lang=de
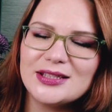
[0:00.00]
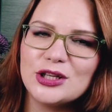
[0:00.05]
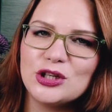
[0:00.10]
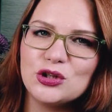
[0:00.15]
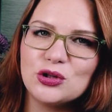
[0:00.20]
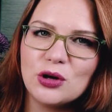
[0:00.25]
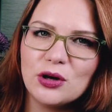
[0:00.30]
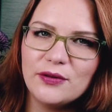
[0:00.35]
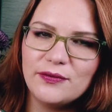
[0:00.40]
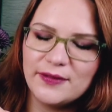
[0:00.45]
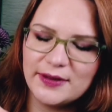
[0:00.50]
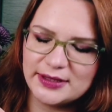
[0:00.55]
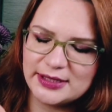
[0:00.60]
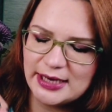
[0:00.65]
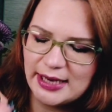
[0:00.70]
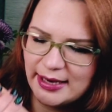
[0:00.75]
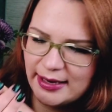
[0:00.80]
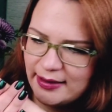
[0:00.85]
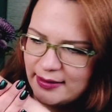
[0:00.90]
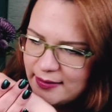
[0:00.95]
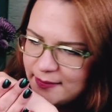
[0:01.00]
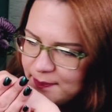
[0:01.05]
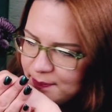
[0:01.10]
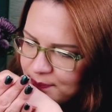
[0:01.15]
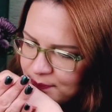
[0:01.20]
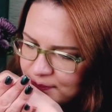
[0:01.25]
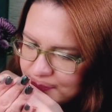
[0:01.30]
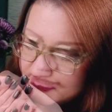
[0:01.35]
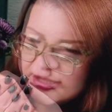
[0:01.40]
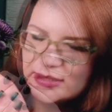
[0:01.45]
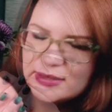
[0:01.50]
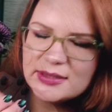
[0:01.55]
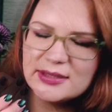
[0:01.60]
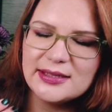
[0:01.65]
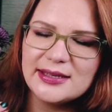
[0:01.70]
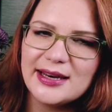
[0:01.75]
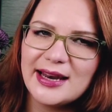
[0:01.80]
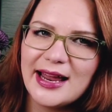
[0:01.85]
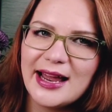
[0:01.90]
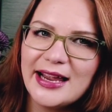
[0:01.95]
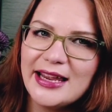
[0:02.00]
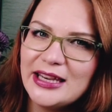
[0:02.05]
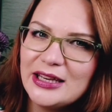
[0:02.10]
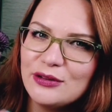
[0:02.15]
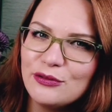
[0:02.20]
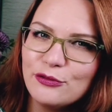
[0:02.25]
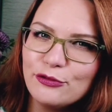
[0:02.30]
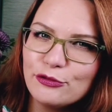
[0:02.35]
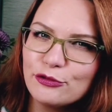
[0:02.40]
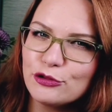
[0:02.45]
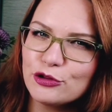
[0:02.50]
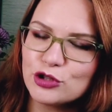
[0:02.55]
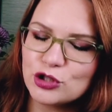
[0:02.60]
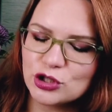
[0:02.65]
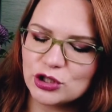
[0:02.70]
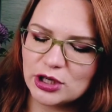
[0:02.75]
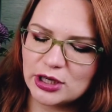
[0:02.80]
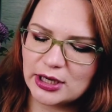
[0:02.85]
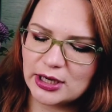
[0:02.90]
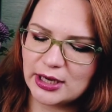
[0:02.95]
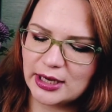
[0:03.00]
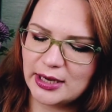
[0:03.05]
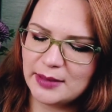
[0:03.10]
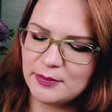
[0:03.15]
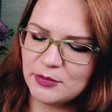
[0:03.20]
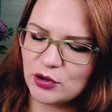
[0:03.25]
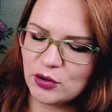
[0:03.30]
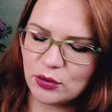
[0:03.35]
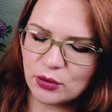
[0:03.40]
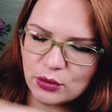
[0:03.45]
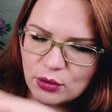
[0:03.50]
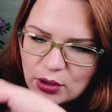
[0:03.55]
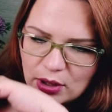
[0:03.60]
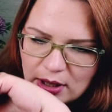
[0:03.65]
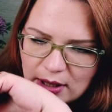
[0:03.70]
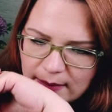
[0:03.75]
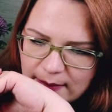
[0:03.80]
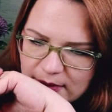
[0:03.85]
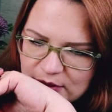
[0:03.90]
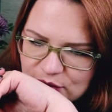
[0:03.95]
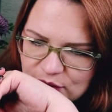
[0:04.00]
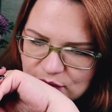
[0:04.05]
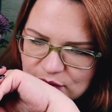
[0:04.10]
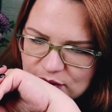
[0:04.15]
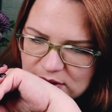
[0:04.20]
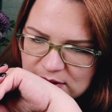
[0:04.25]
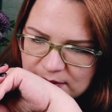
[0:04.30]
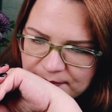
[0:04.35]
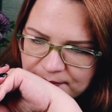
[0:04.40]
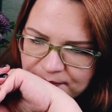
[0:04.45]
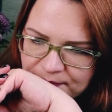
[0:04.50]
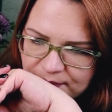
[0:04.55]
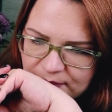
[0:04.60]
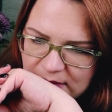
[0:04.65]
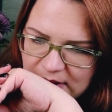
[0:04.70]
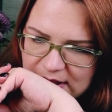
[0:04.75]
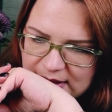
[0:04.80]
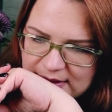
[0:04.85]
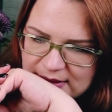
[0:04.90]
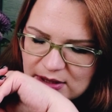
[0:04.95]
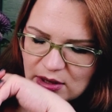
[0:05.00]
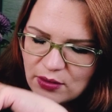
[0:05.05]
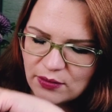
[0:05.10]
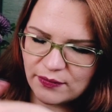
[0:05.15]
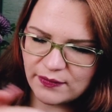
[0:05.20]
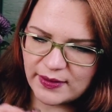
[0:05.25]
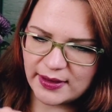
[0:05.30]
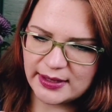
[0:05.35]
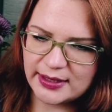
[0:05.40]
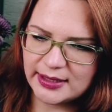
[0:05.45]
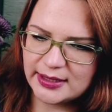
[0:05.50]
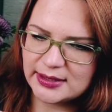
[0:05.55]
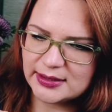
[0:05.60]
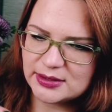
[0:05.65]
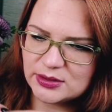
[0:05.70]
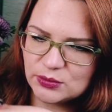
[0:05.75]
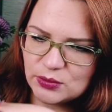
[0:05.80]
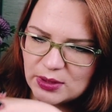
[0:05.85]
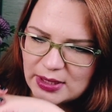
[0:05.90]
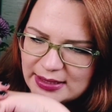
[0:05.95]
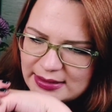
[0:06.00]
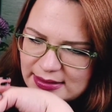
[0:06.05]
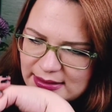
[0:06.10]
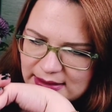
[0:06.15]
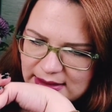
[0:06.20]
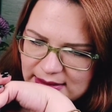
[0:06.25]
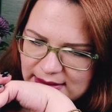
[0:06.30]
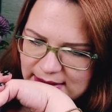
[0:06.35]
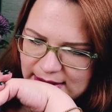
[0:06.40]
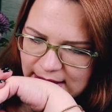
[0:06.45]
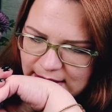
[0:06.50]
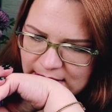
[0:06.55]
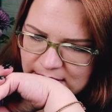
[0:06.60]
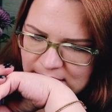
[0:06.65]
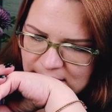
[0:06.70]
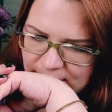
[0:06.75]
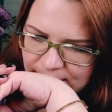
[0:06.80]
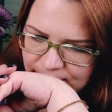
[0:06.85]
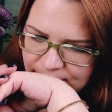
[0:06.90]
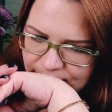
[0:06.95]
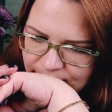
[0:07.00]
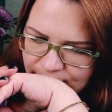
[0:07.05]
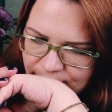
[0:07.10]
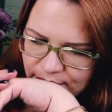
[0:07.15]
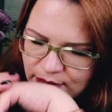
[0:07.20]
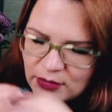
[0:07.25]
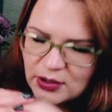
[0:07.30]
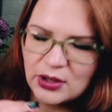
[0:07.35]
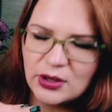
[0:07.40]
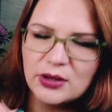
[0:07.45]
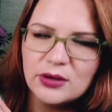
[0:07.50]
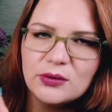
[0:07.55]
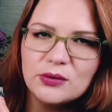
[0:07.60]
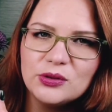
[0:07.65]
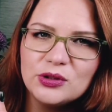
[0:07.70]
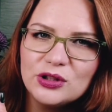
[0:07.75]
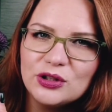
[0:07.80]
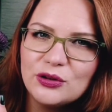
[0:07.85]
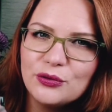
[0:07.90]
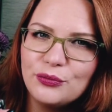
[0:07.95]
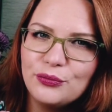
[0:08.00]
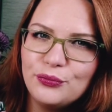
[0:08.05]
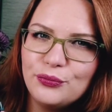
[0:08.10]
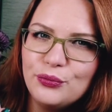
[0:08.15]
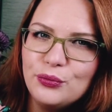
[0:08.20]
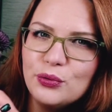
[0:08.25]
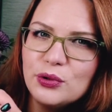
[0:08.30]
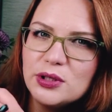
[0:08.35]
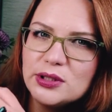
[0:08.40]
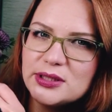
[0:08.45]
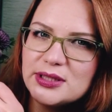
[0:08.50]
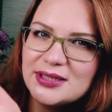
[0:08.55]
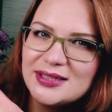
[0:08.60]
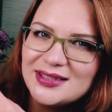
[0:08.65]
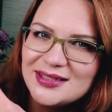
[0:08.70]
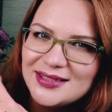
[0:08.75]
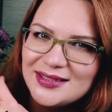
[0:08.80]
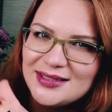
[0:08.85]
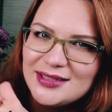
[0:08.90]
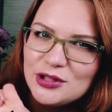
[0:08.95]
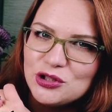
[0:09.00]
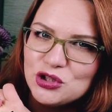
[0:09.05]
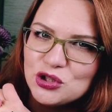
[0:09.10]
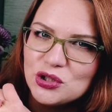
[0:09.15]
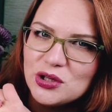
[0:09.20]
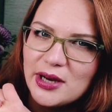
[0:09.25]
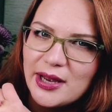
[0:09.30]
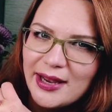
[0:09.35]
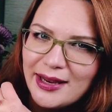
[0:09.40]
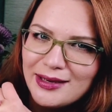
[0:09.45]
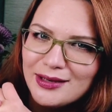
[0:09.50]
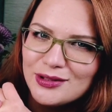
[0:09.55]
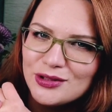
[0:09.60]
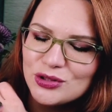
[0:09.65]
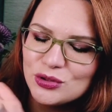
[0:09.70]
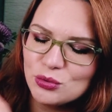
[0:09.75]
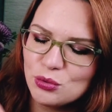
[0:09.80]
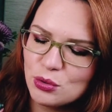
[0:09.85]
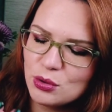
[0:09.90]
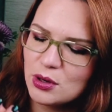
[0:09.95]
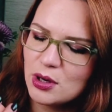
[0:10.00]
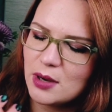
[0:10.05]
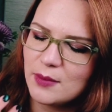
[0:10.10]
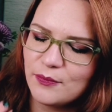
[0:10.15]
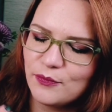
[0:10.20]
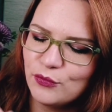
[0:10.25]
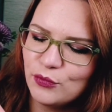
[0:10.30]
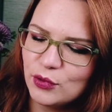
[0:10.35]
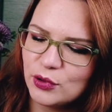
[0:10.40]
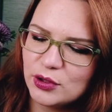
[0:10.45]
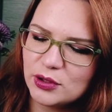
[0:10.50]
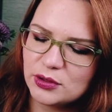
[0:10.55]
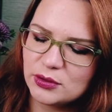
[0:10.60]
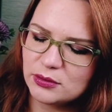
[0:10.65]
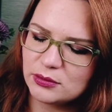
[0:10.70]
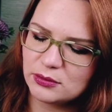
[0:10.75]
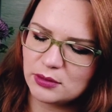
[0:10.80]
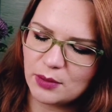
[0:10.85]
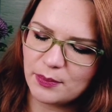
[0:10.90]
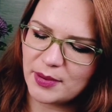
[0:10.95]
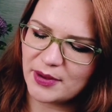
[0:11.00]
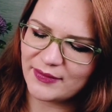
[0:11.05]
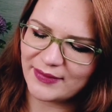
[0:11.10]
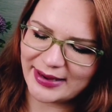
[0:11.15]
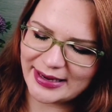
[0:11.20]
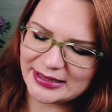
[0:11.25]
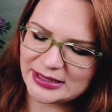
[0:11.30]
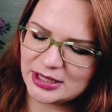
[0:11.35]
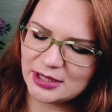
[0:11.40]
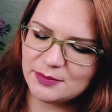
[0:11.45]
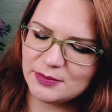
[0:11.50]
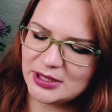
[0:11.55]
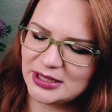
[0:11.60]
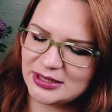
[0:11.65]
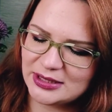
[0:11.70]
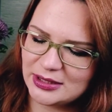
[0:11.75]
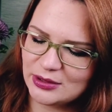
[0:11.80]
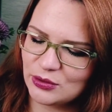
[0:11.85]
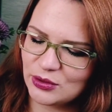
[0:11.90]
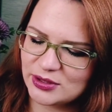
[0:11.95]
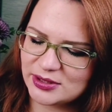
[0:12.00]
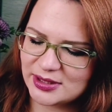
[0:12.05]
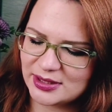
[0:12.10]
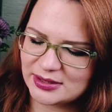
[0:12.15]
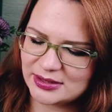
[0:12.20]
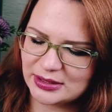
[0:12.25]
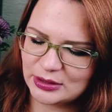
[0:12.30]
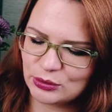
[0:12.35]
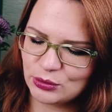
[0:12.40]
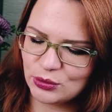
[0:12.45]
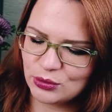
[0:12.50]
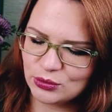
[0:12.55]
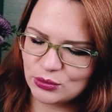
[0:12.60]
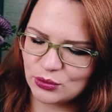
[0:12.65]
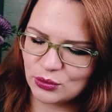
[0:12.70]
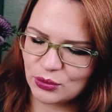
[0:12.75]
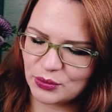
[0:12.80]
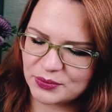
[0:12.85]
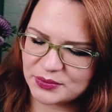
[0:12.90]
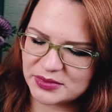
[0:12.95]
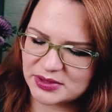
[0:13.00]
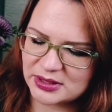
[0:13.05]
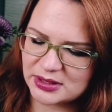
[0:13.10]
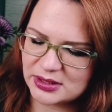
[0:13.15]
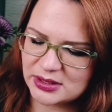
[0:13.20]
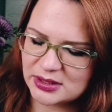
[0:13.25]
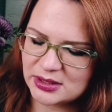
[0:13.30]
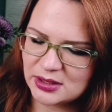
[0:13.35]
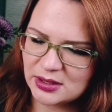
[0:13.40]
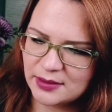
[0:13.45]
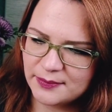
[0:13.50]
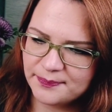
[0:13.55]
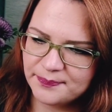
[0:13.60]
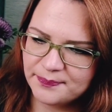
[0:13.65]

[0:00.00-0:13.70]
sich toll verteilen. Es hat einen leichten, frischen Cremegeruch, aber sonst nichts Auffälliges, nur ganz dezent. Und gefühlt ist es jetzt schon eingezogen, obwohl noch bei weitem nicht die 90 Sekunden um sind